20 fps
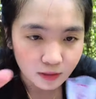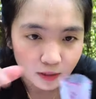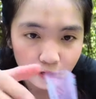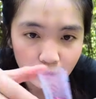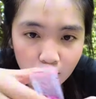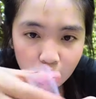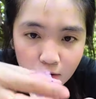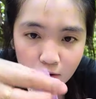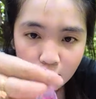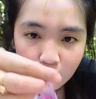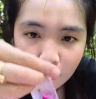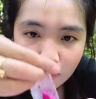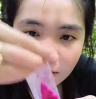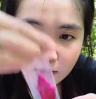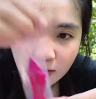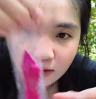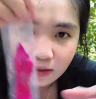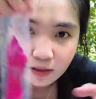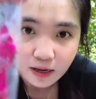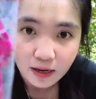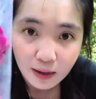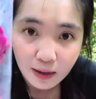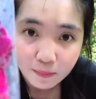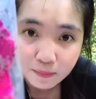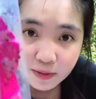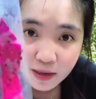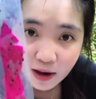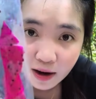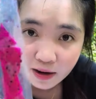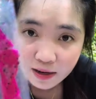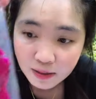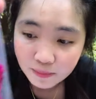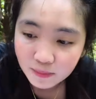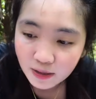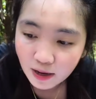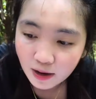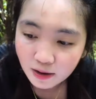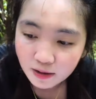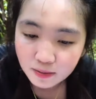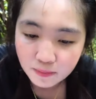đó nhìn thấy hấp dẫn hấp
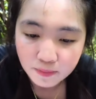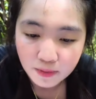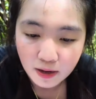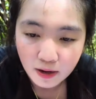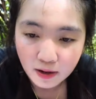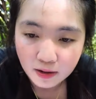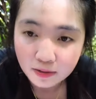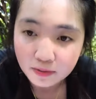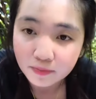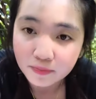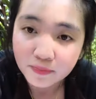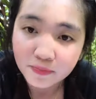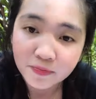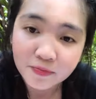dẫn hấp dẫn